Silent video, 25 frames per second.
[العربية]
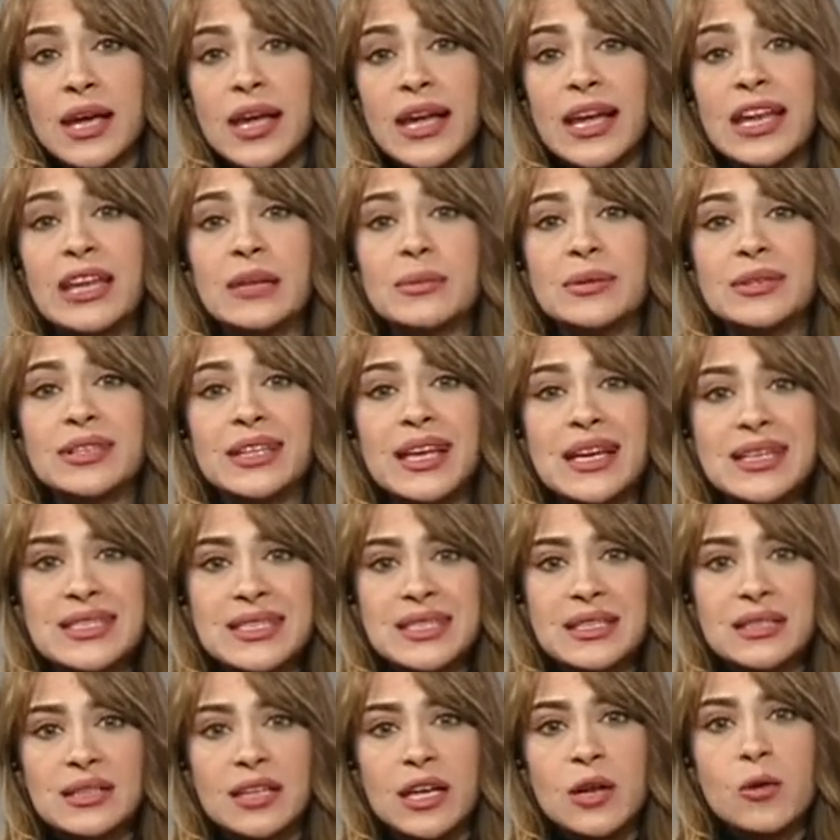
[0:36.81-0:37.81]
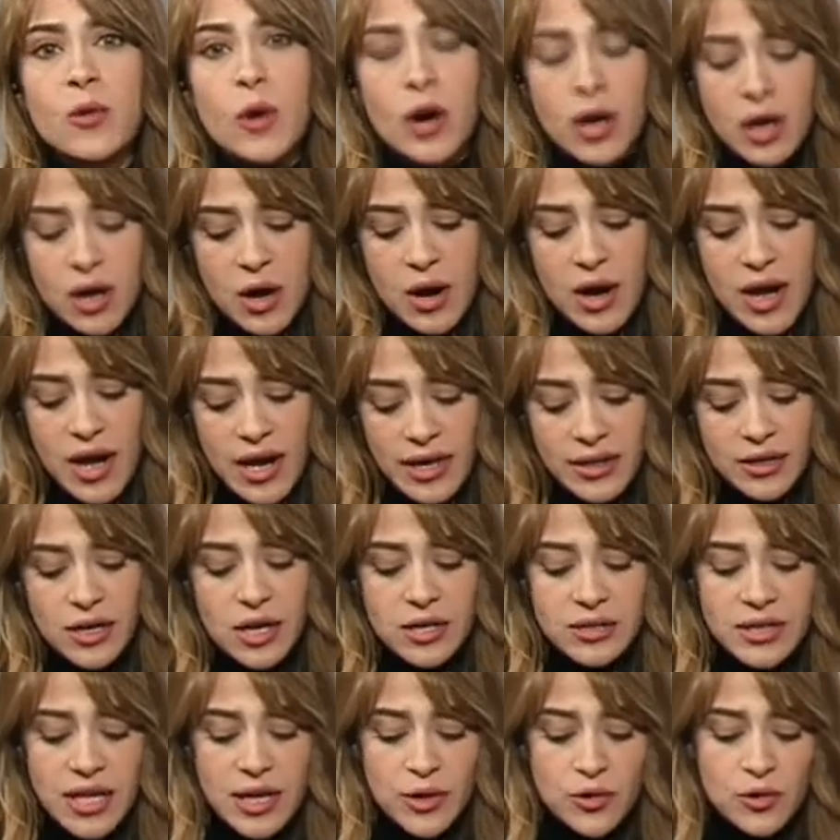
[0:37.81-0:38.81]
اللي بتجسد الوقائع
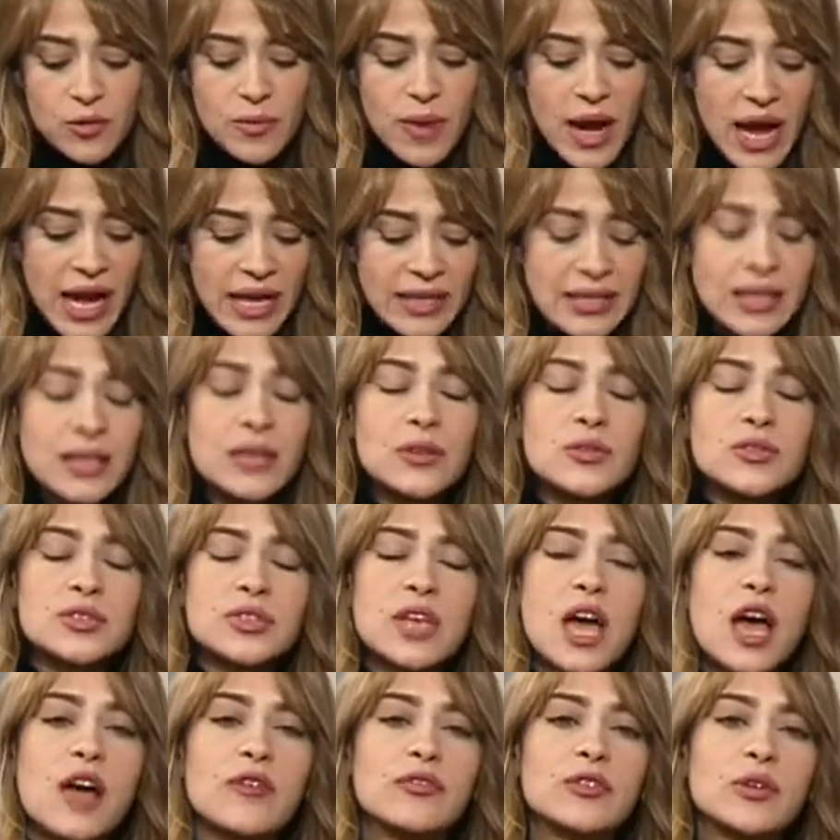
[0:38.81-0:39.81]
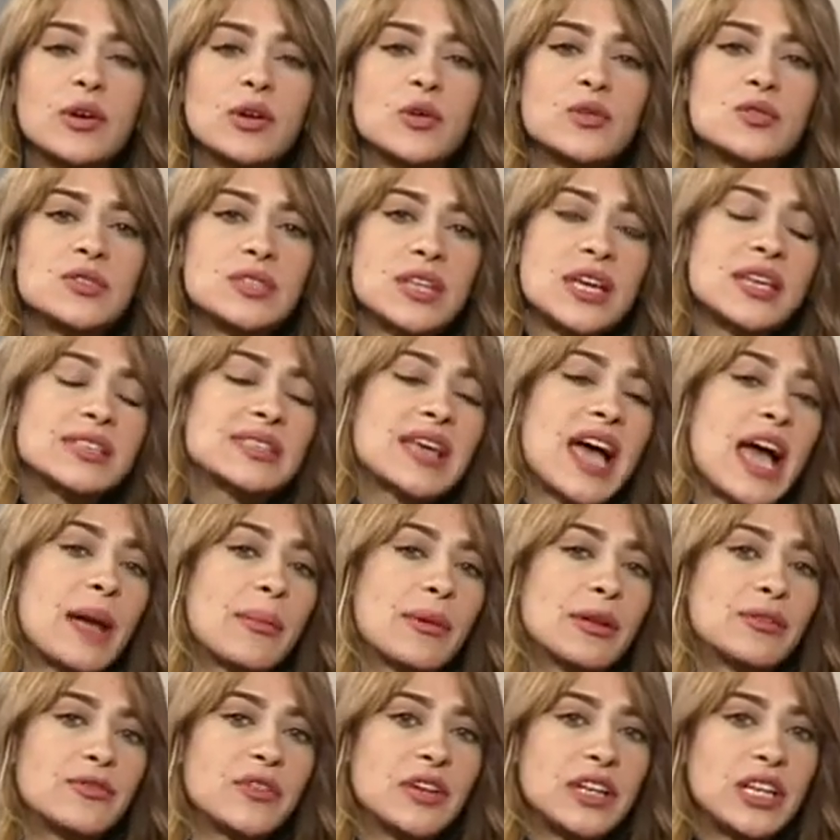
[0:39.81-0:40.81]
النهارده هيكون معانا الصحفي والاستاذ
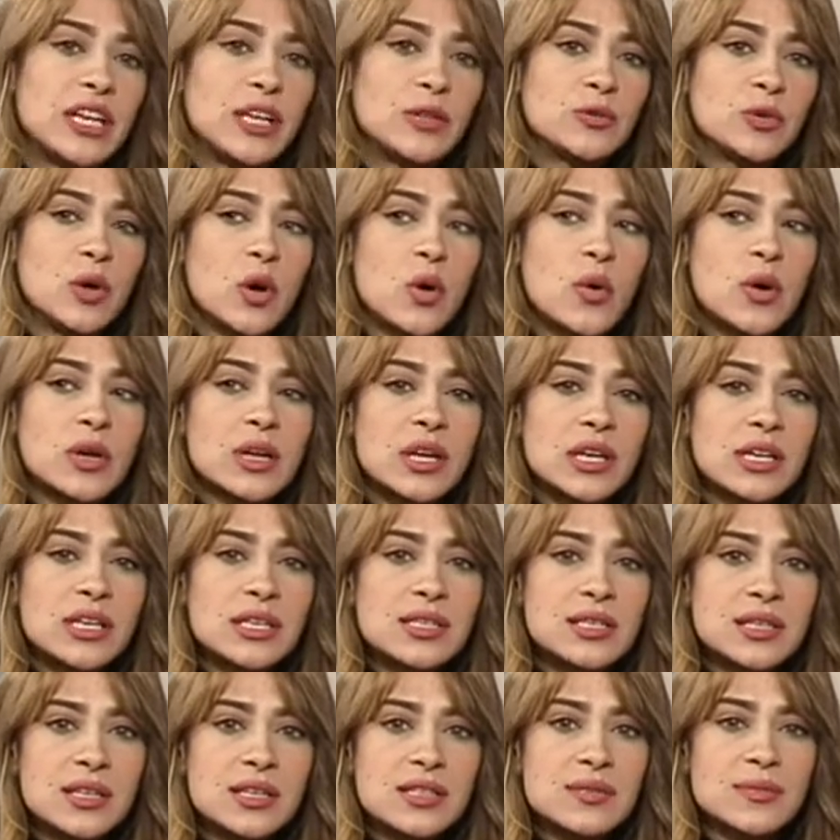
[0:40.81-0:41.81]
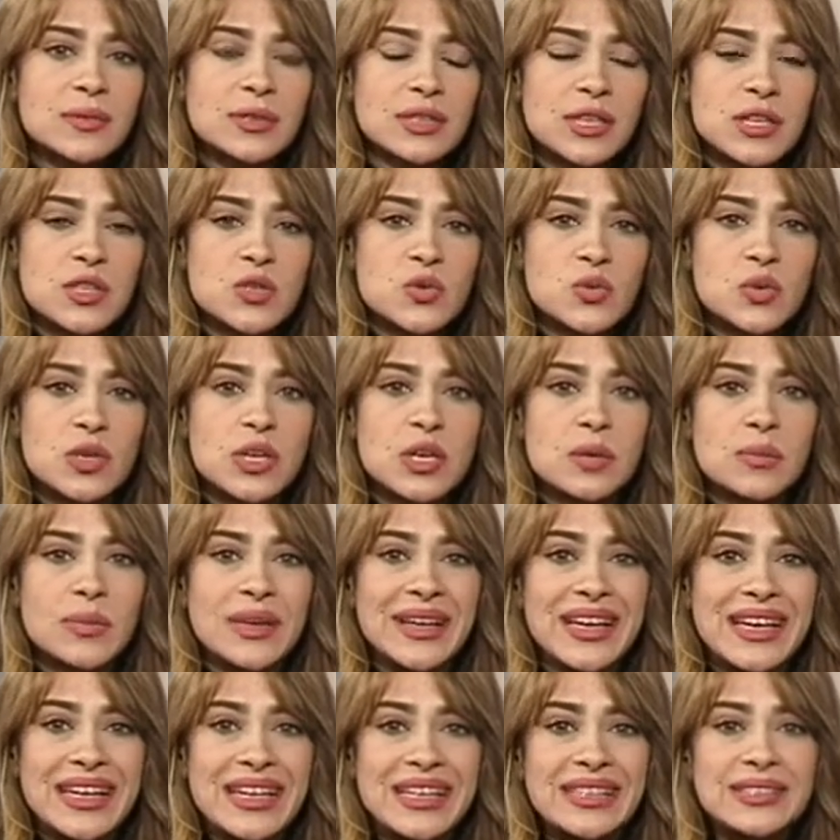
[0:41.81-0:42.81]
احمد فريد وهو رئيس قسم تصوير
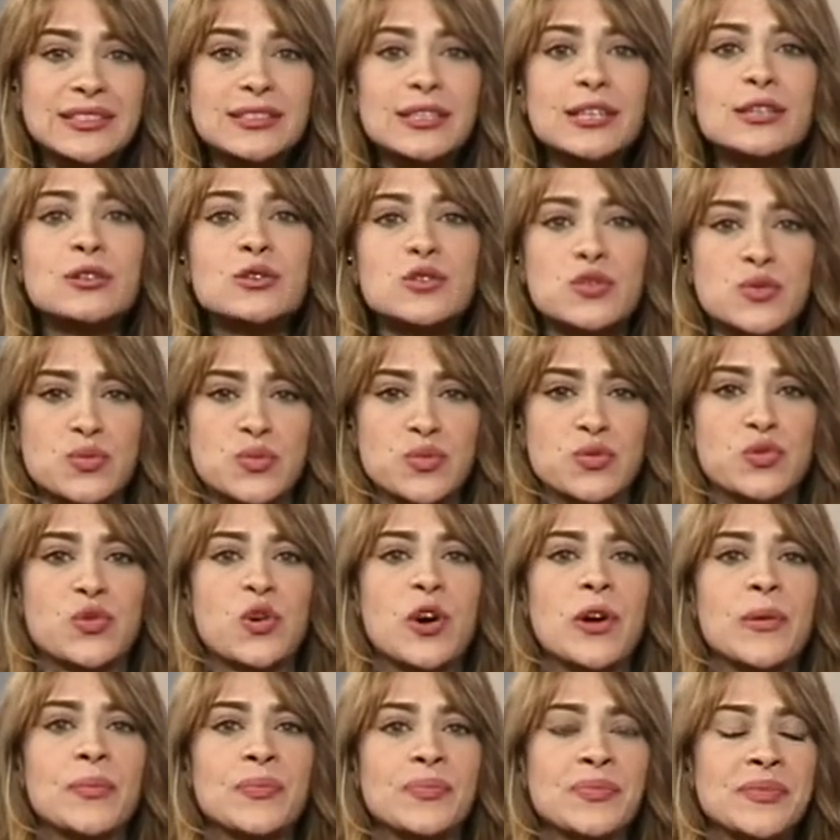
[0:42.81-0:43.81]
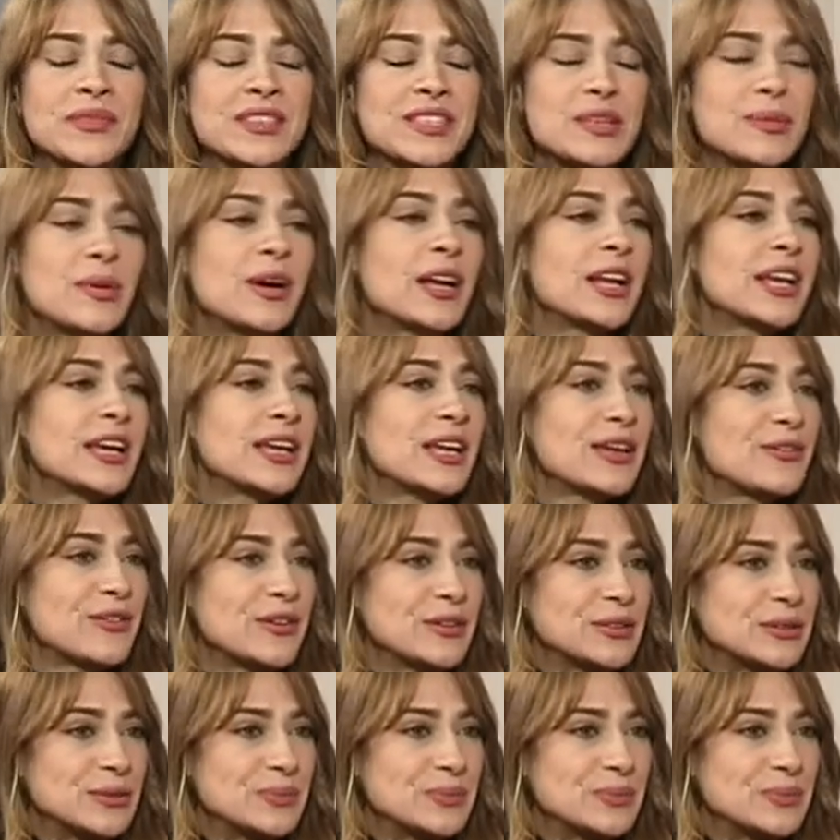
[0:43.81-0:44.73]
بجريده الاسبوع صباح الخير يا فندم